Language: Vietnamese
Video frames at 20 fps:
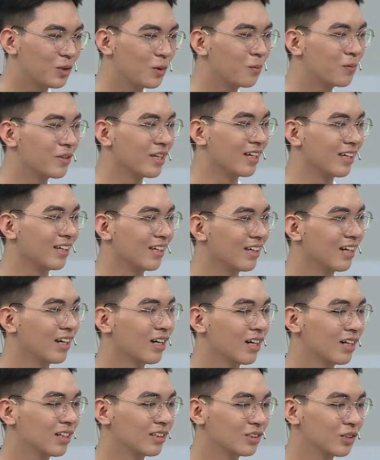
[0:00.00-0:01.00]
chúc chị
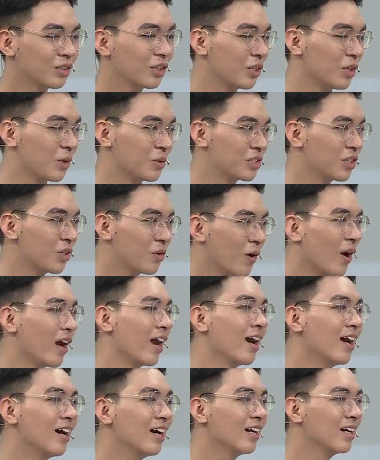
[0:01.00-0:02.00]
có thật nhiều sức khỏe,